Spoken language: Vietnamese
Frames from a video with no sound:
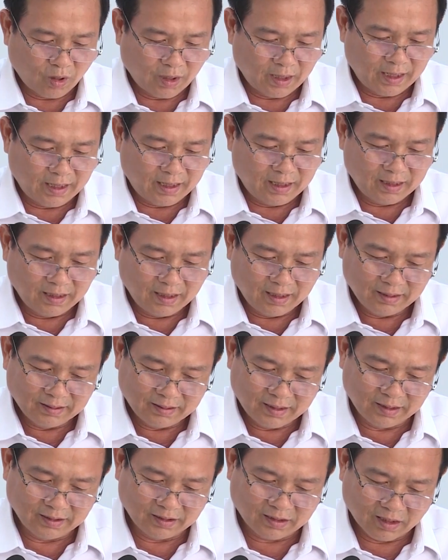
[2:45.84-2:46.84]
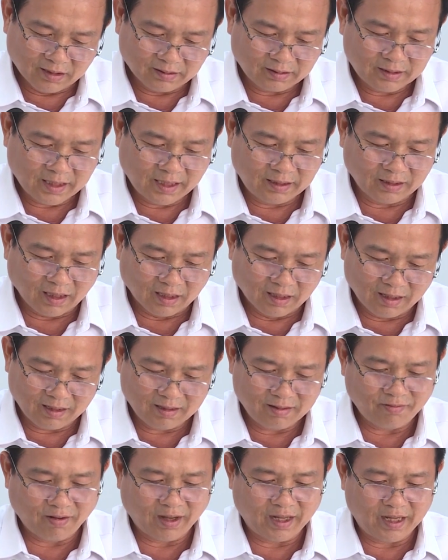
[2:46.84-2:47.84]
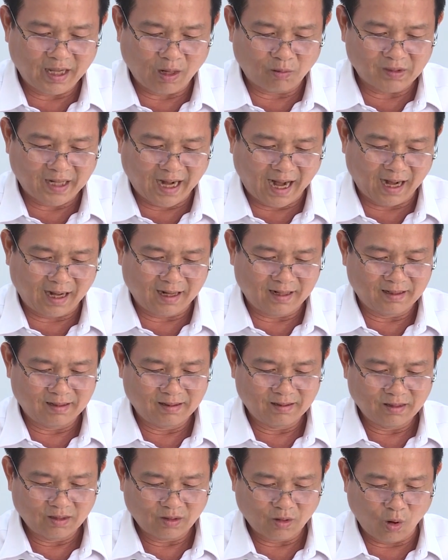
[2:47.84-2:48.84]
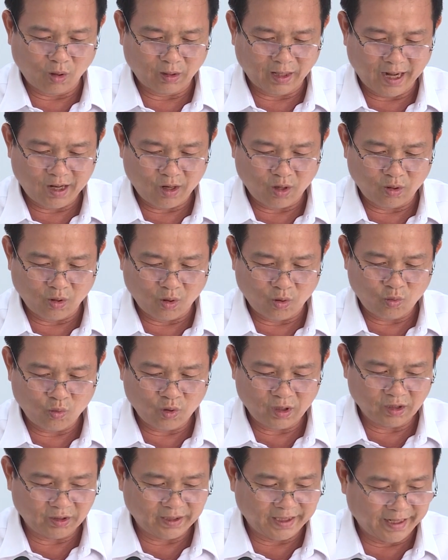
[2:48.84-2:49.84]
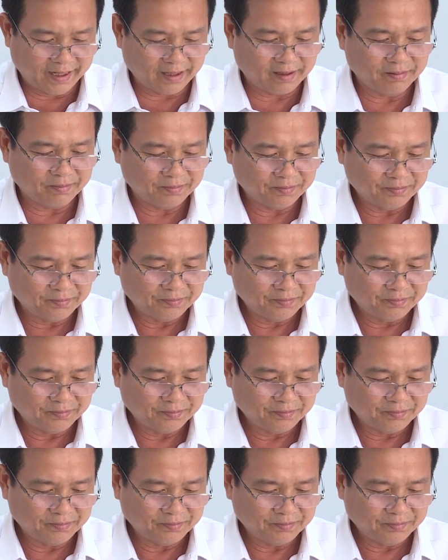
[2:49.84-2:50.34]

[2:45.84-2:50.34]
tôi tin tưởng, tin tưởng và hy vọng rằng toàn thể đội ngũ huấn luyện viên,